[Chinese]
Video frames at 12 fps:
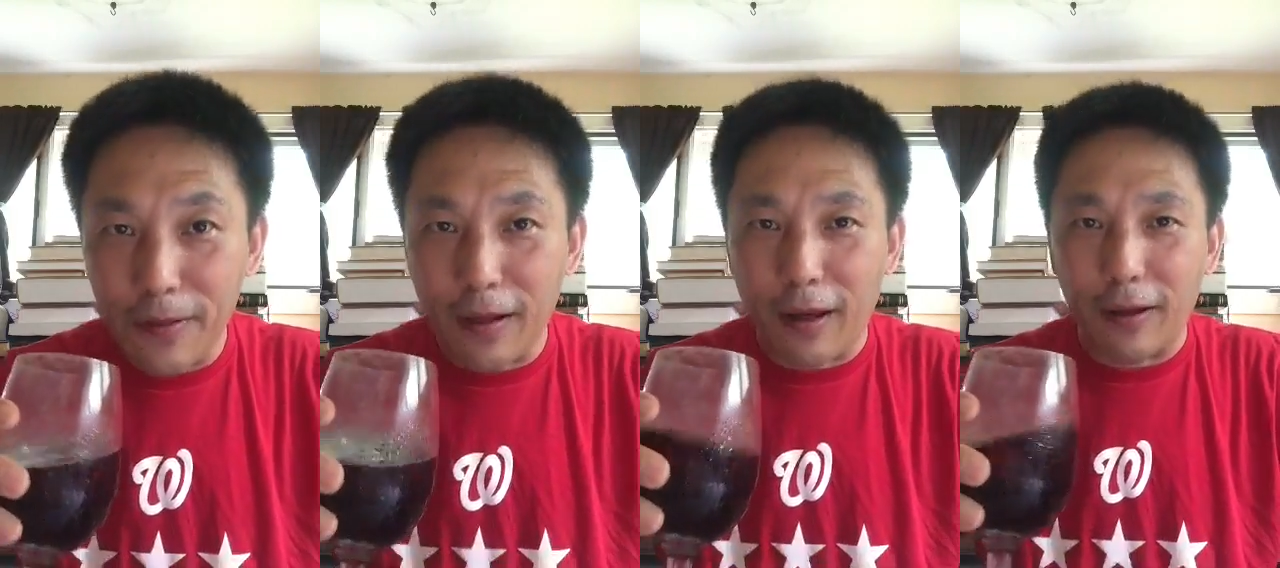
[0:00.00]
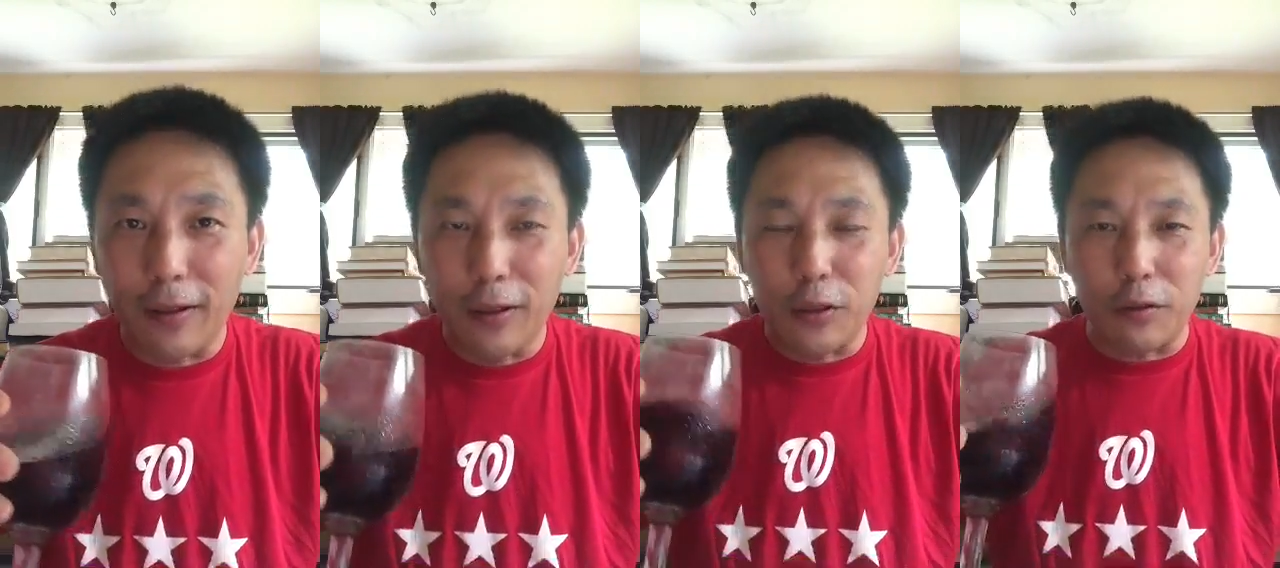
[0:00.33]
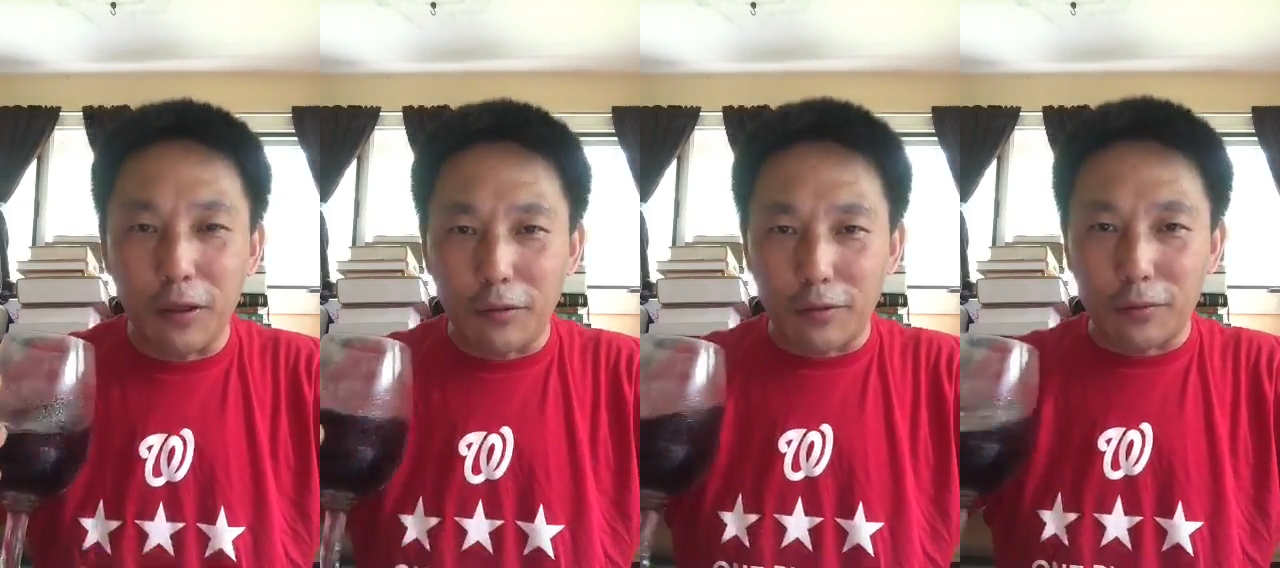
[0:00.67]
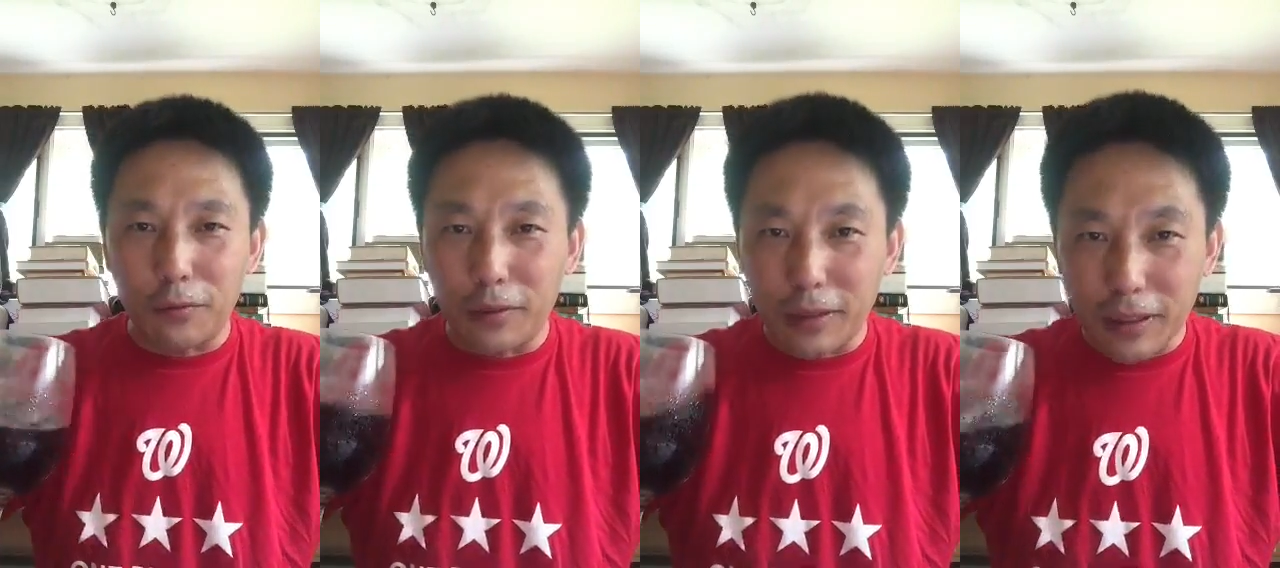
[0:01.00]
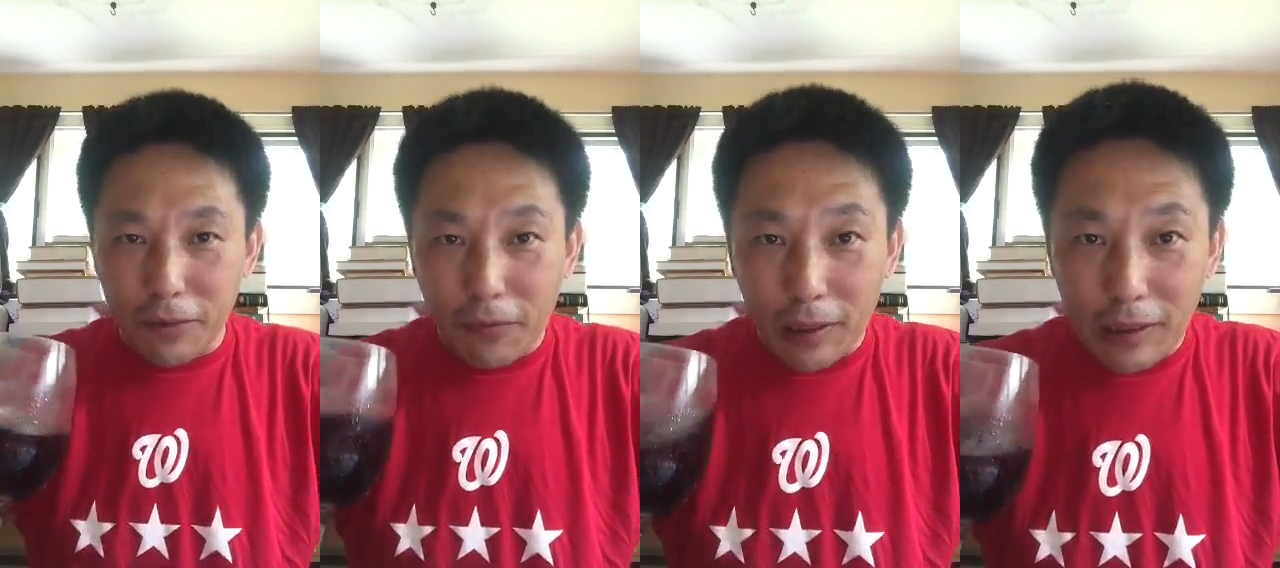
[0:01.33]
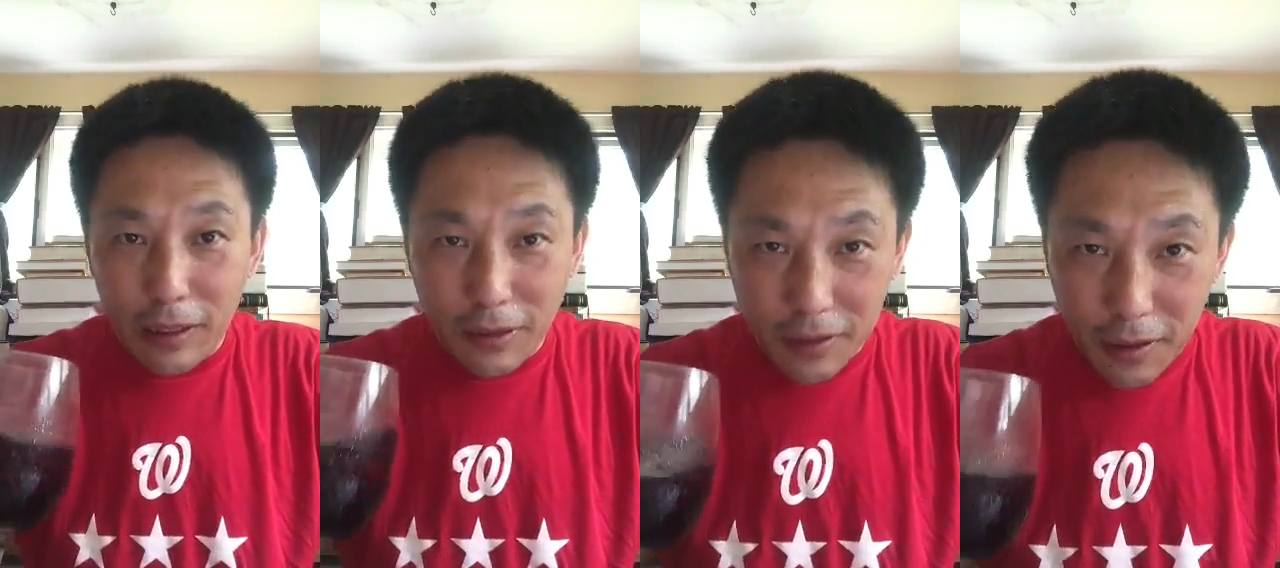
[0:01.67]
啊，虽然说中国的宪法
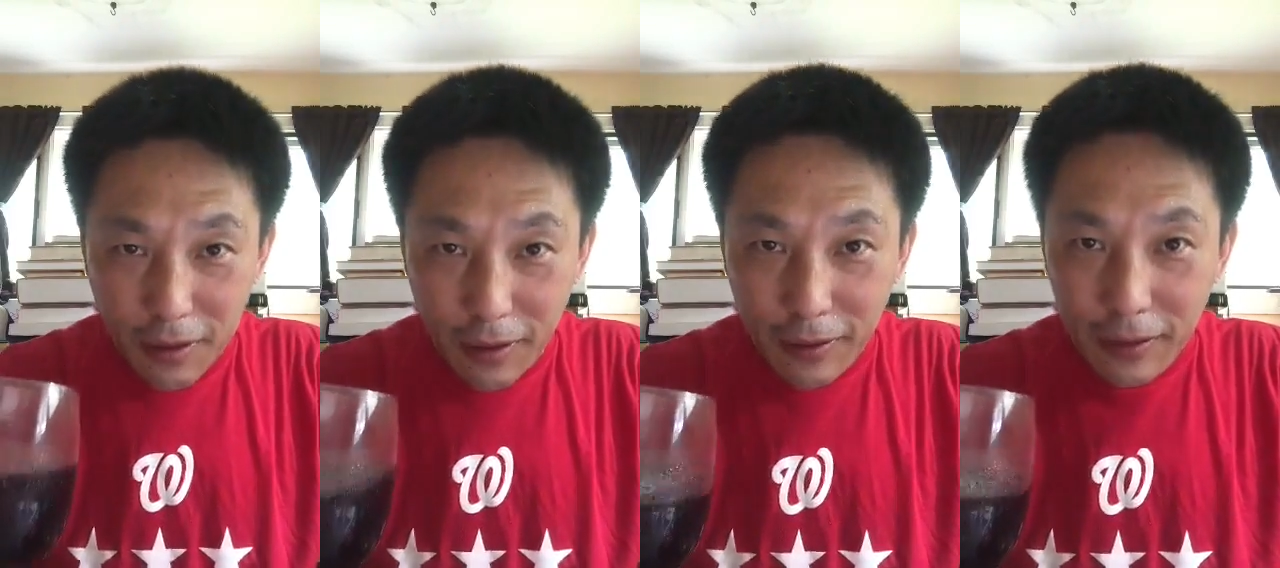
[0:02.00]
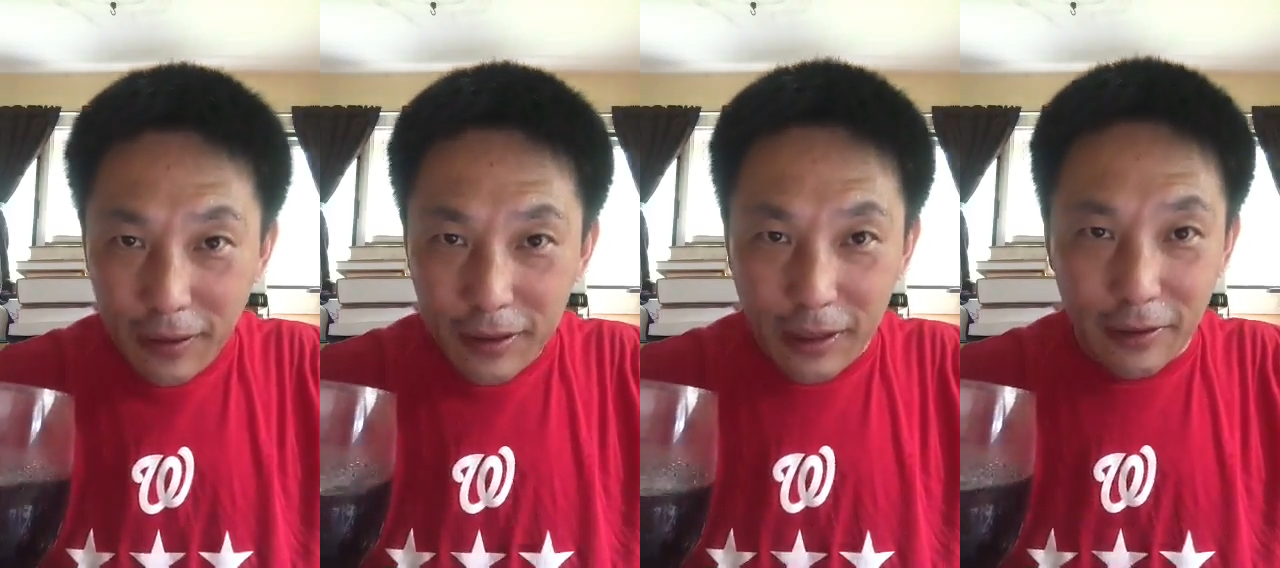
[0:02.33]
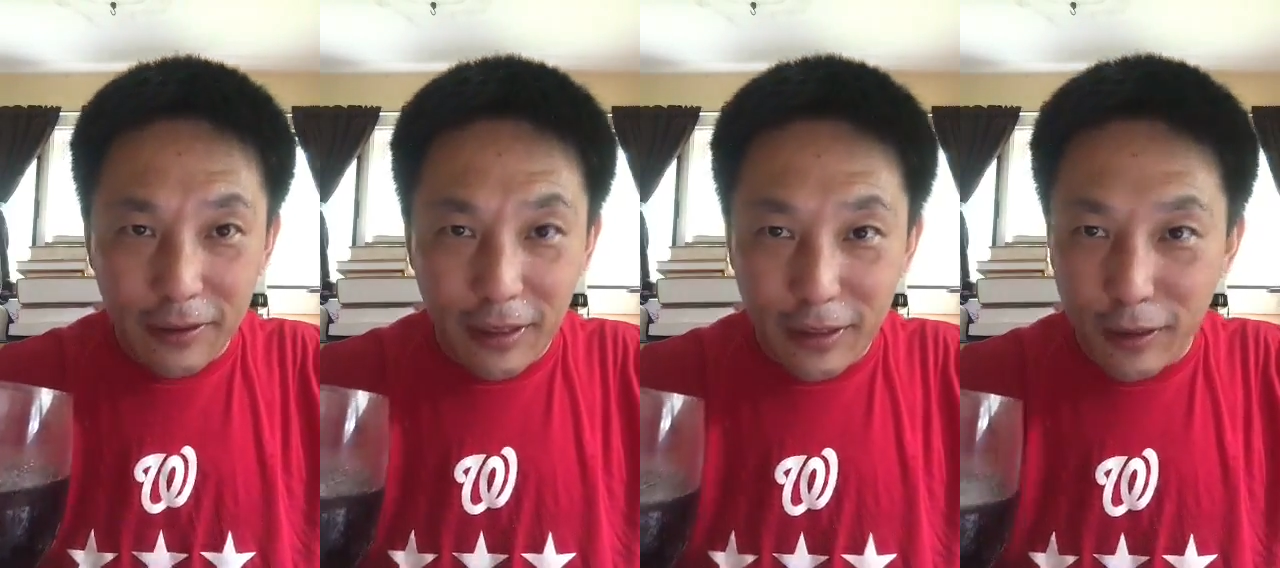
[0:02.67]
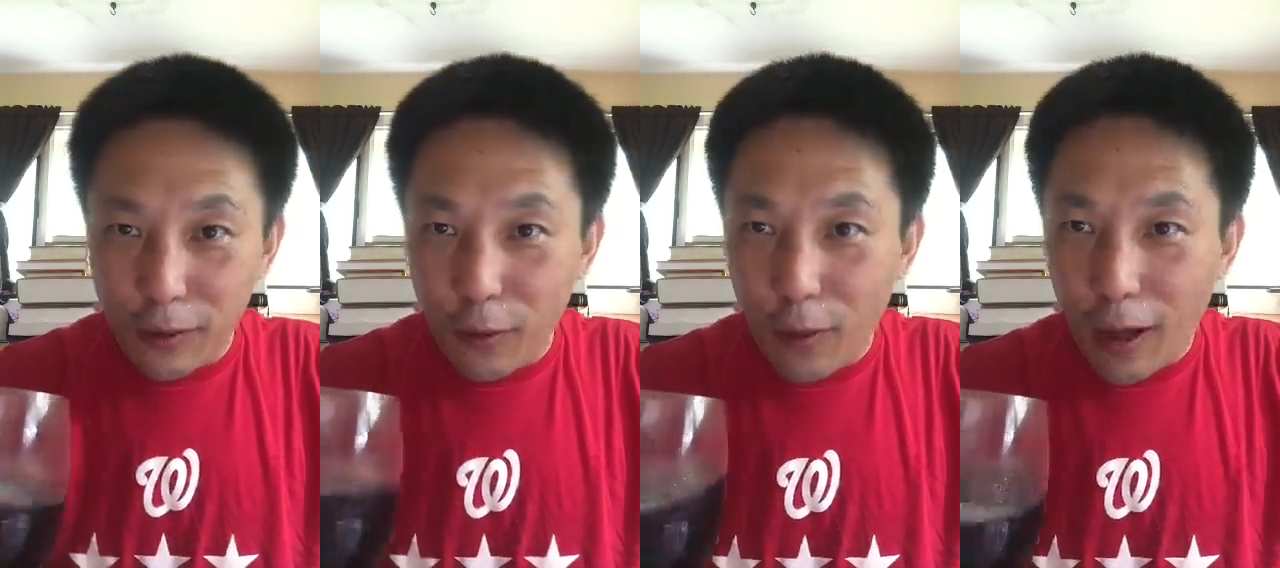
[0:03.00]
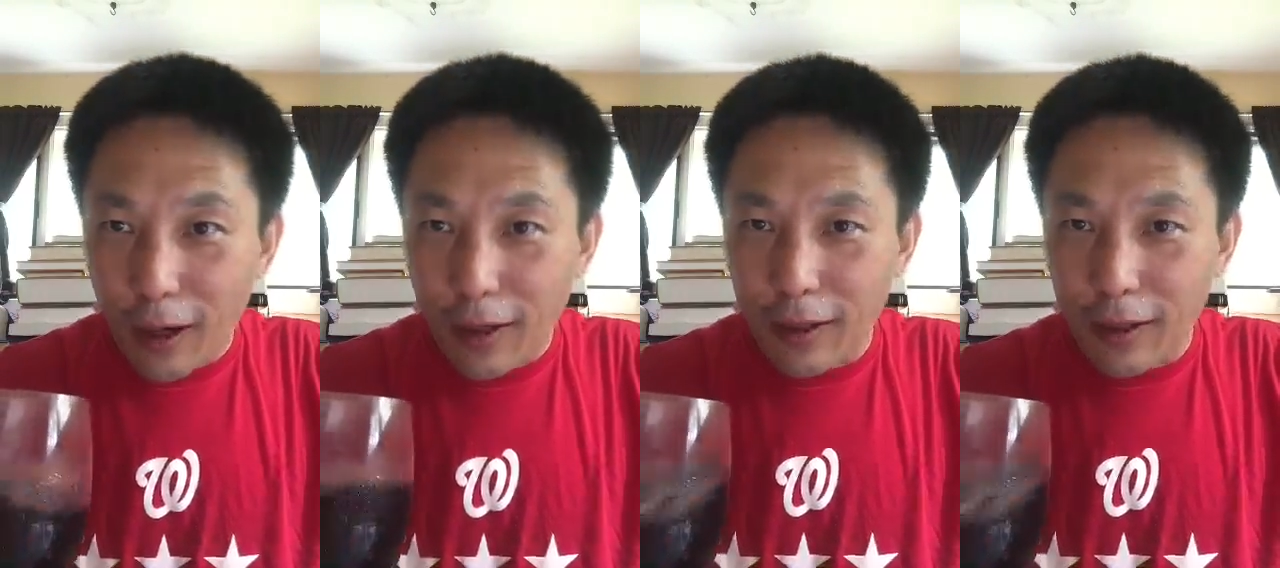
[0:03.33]
里也写着上街自由啊，